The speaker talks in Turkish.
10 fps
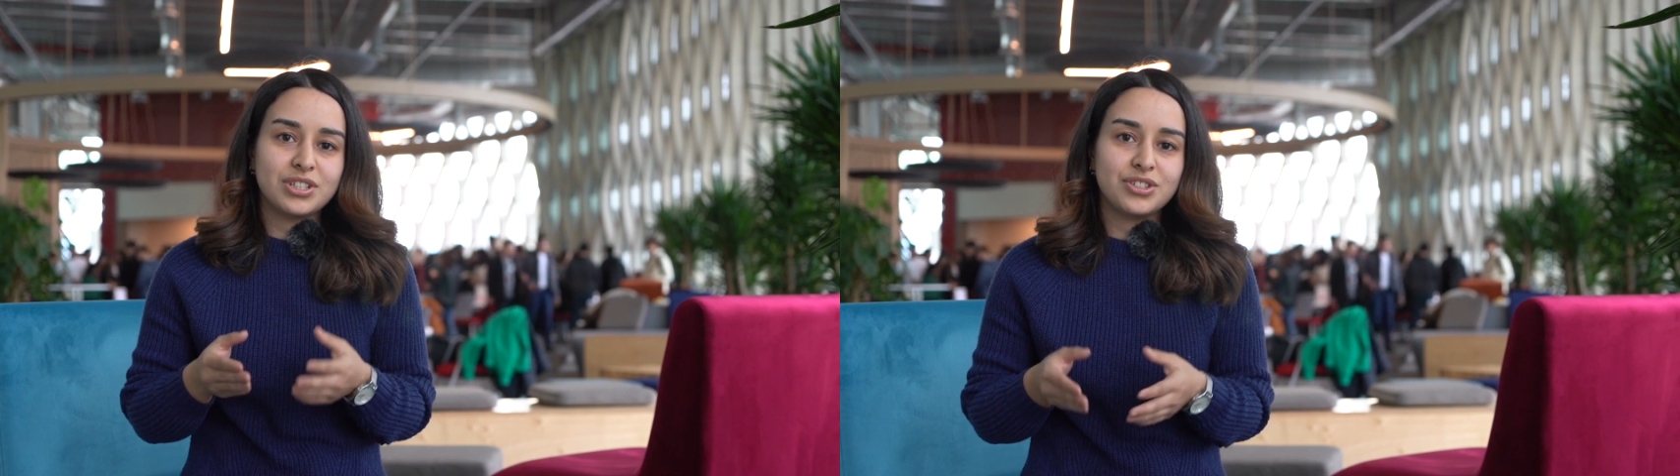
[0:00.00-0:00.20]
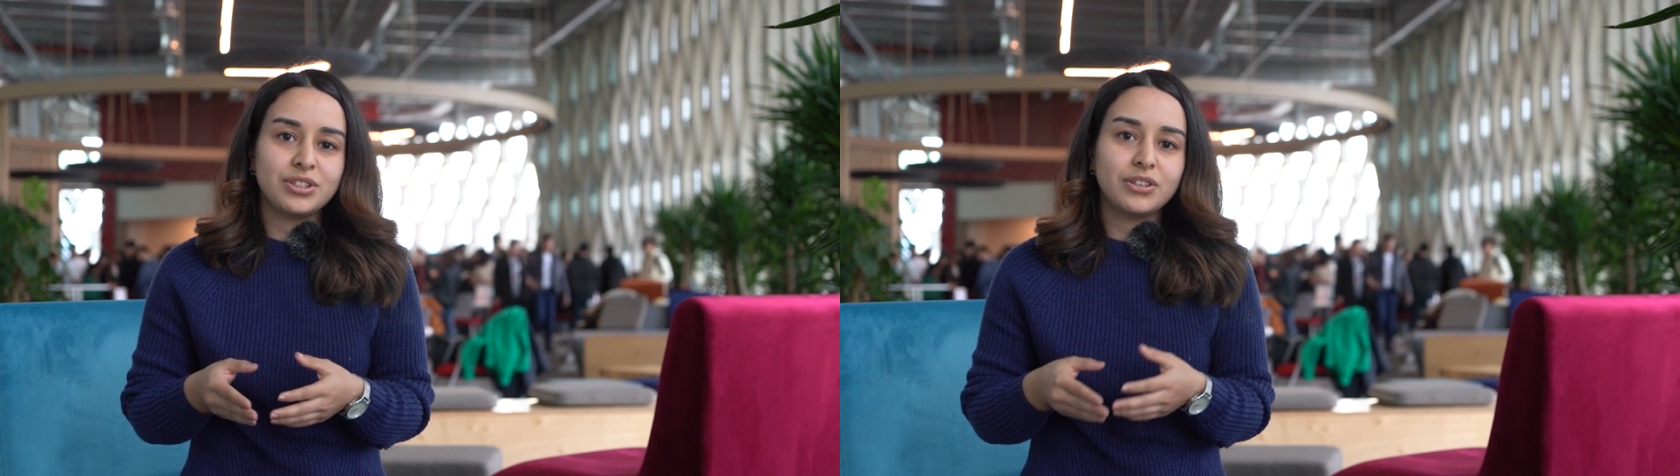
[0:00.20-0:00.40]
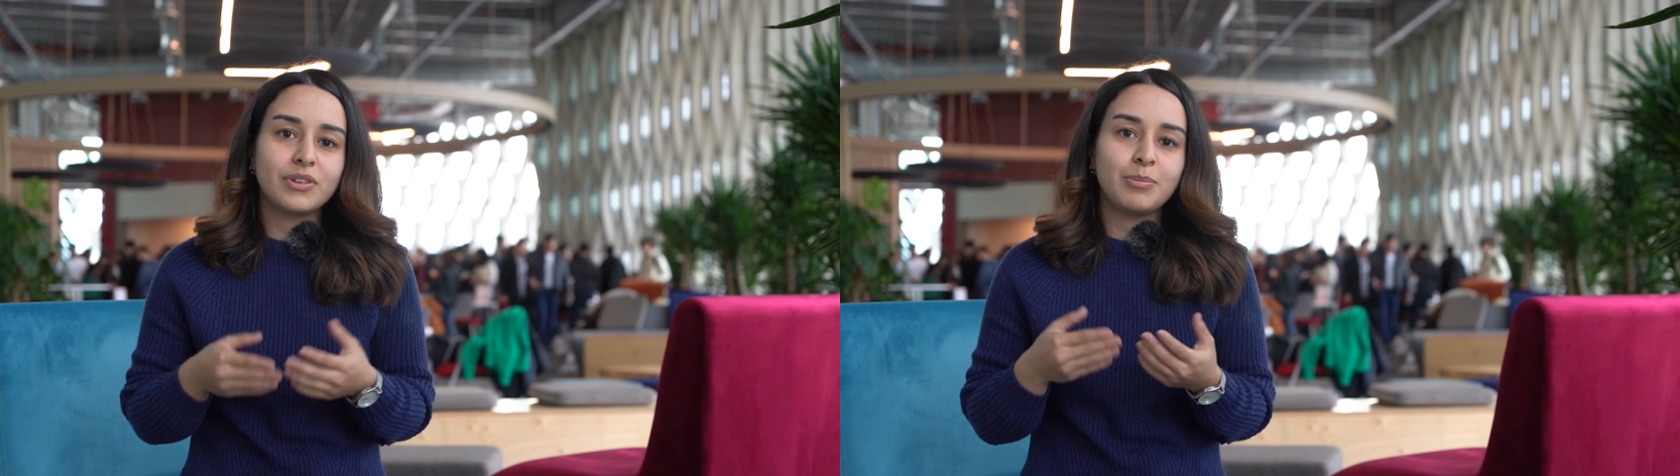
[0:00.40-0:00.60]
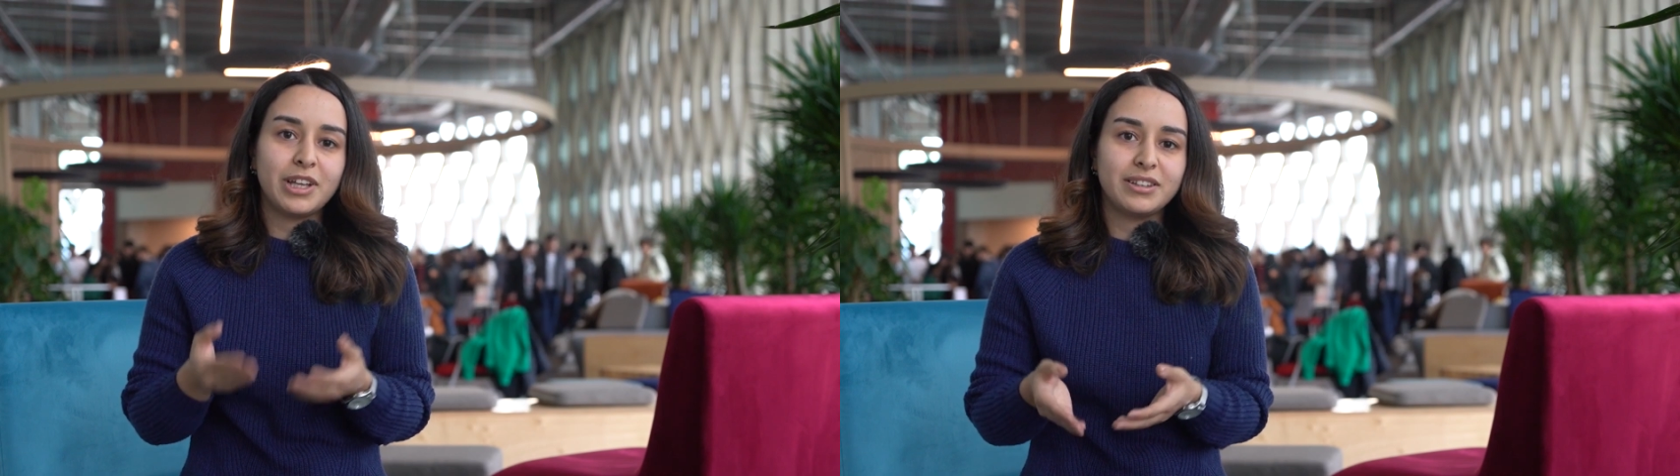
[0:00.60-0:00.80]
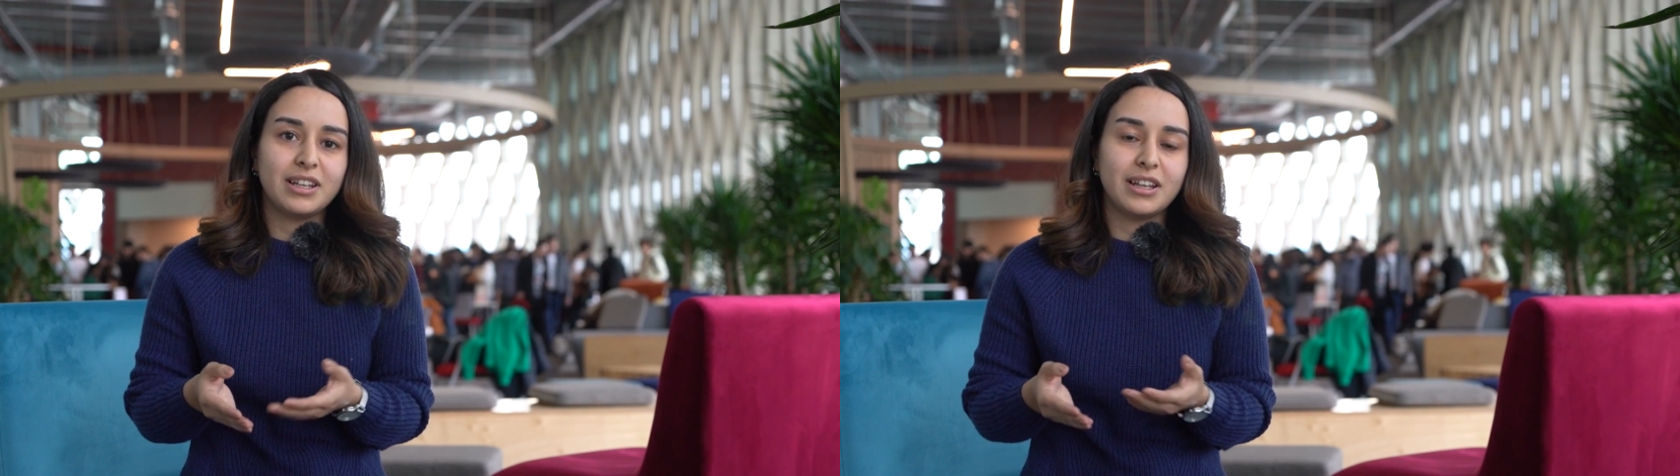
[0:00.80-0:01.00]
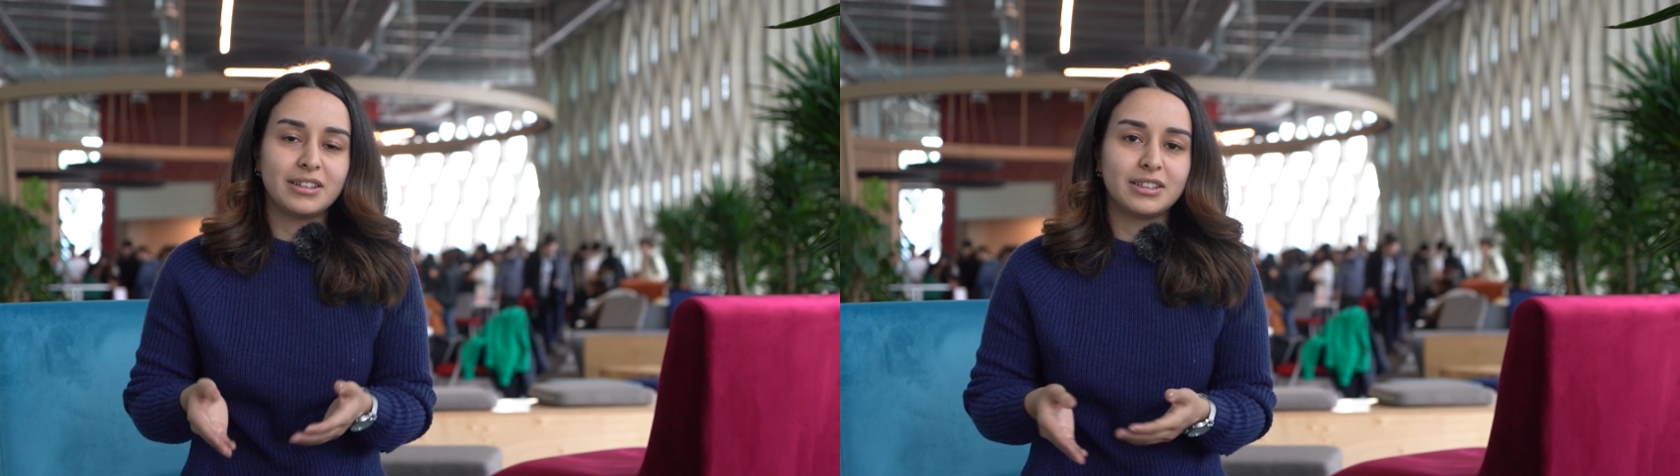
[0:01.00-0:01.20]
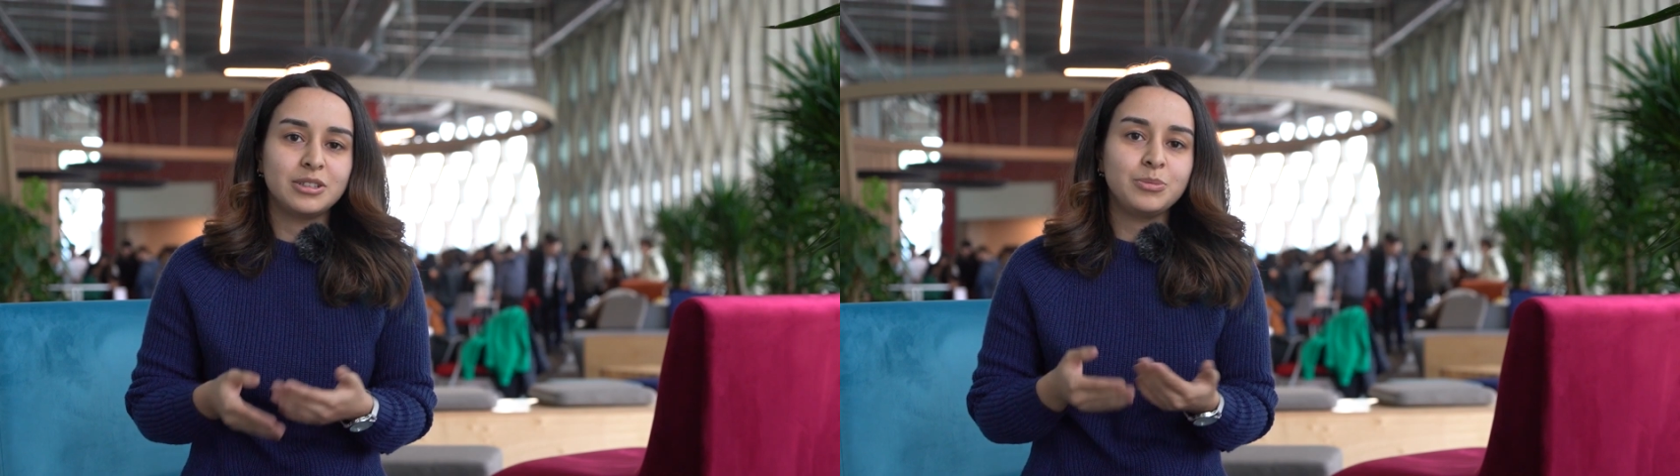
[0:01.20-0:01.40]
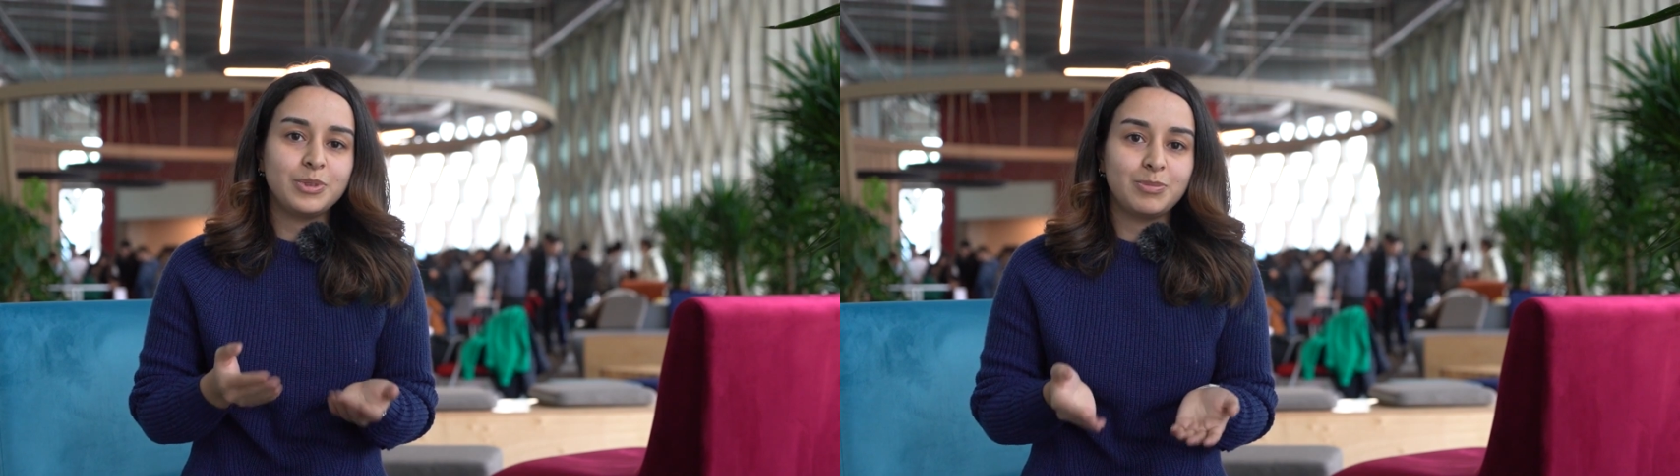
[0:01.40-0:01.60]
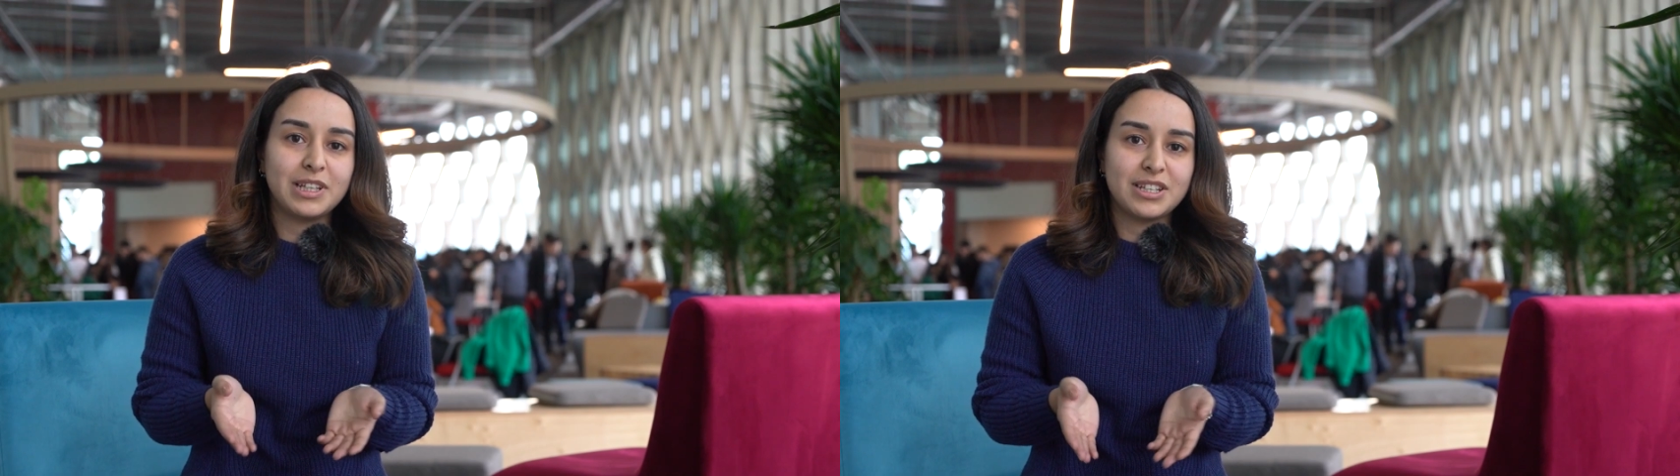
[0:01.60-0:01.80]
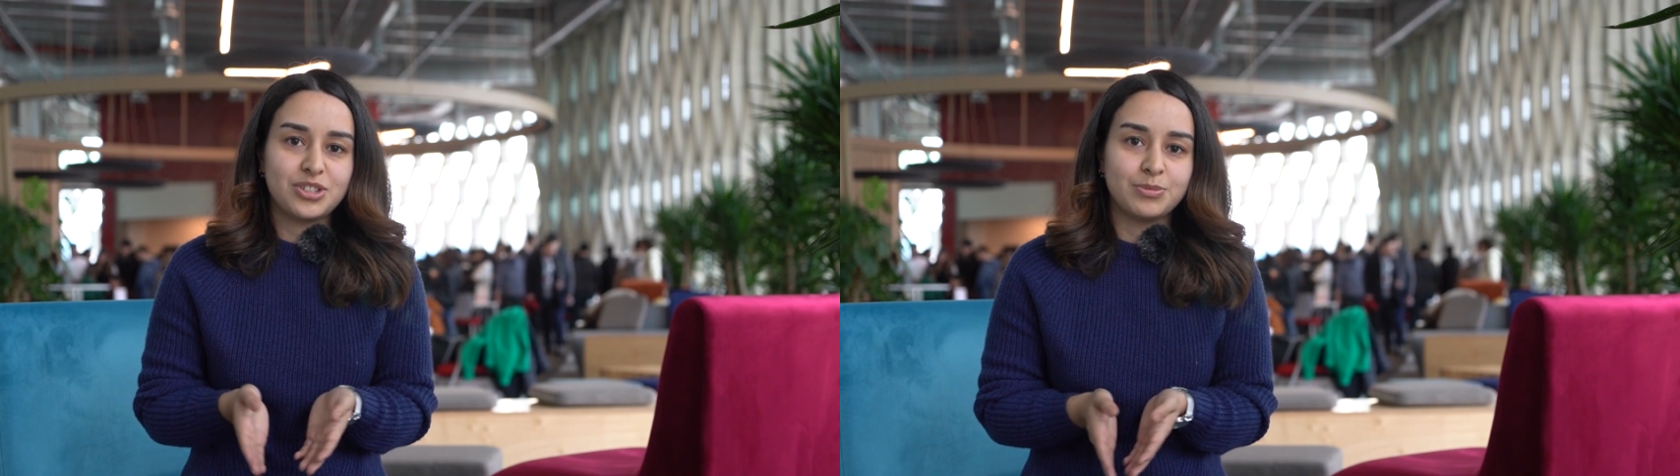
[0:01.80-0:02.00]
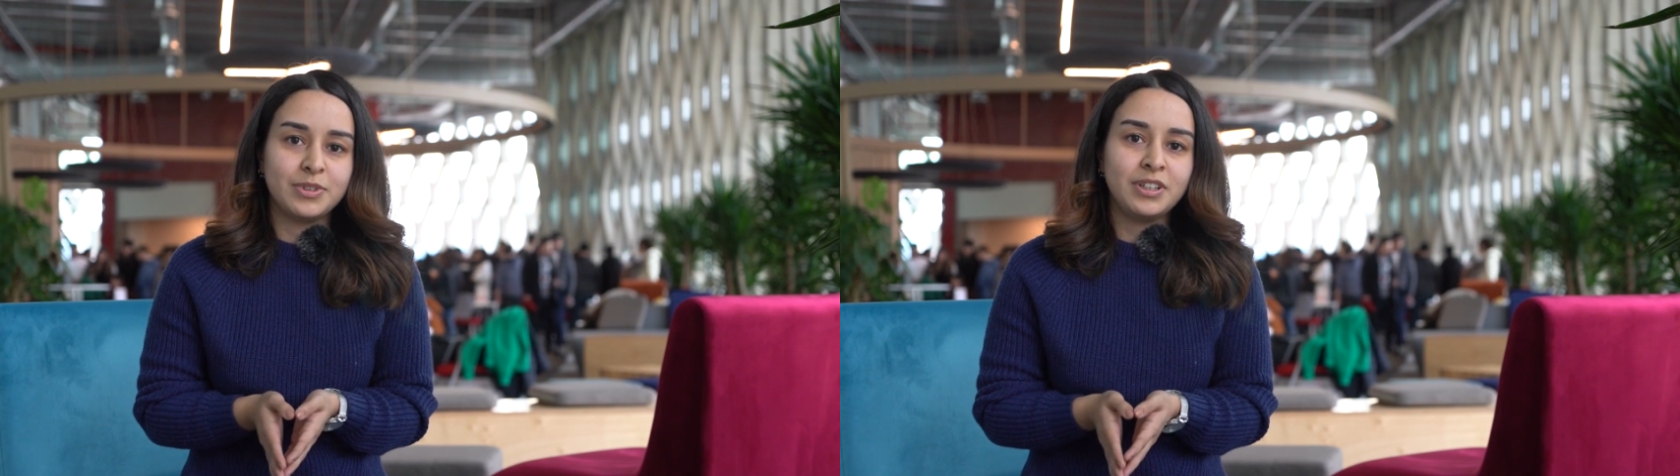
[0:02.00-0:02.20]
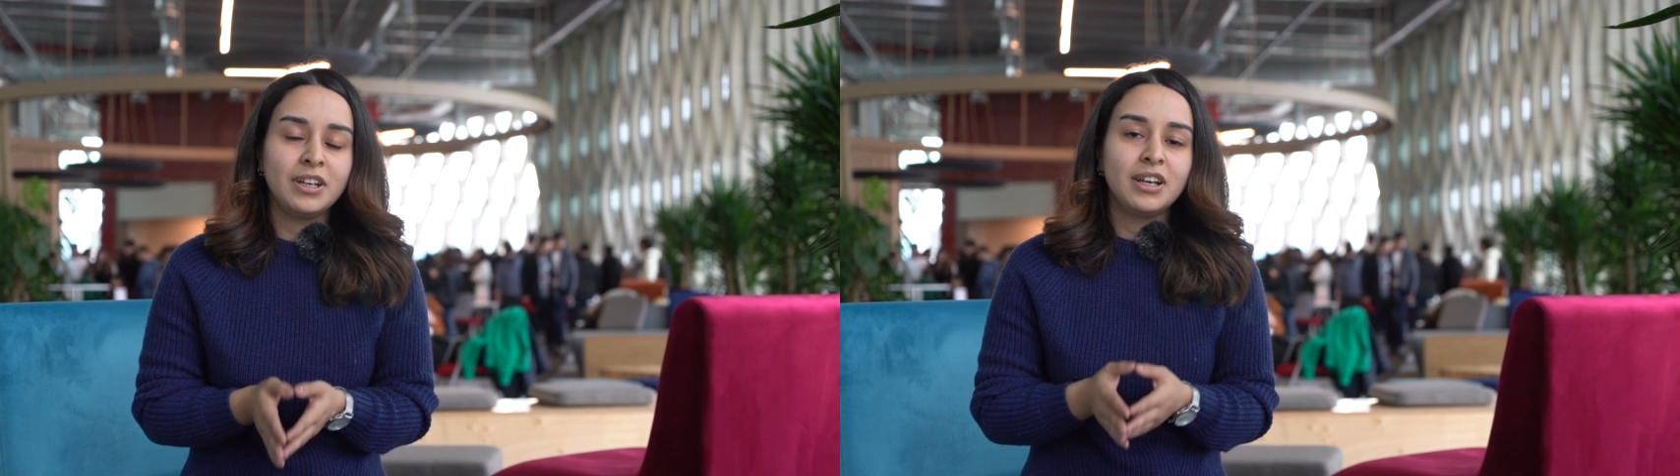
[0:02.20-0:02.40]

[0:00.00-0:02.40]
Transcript: Engineering ve Math alanlarının bir bileşimi.